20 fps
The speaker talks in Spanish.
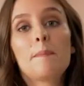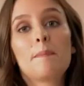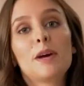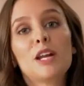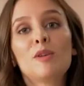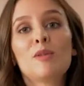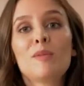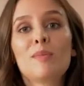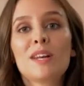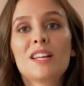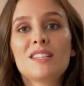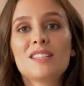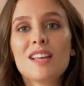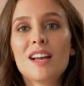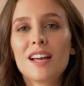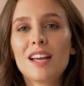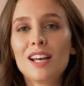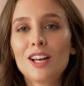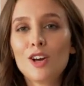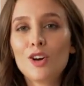Pero me
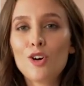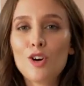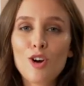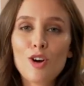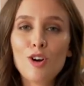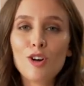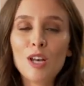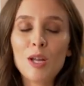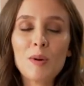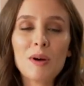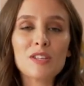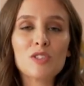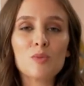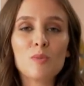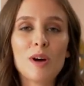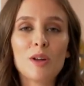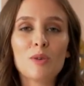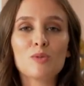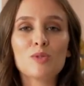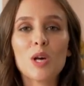parecía que el coco le iba a
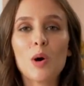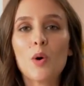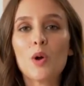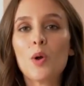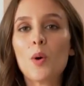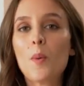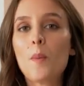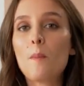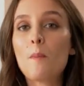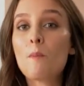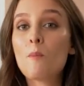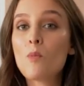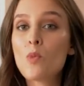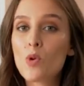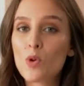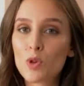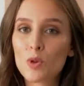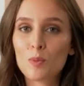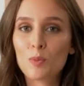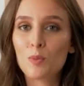sumar un sabor
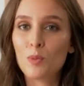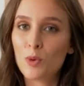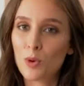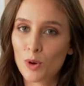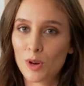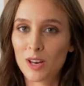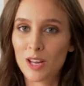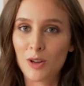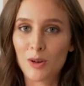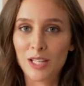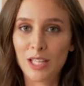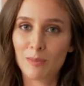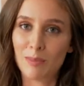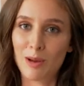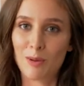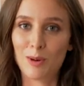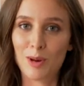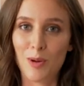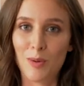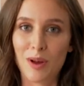muy, muy rico a esta
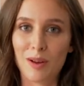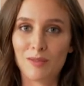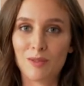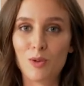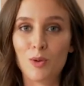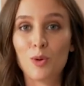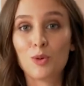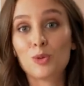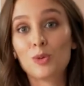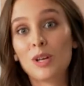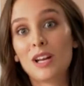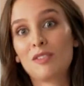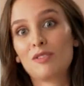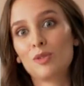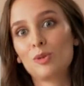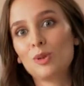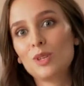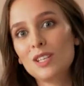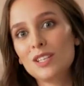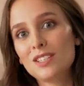pavlova. Junto a las
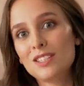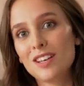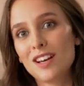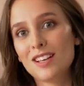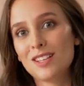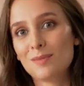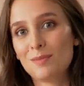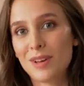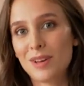frutillas,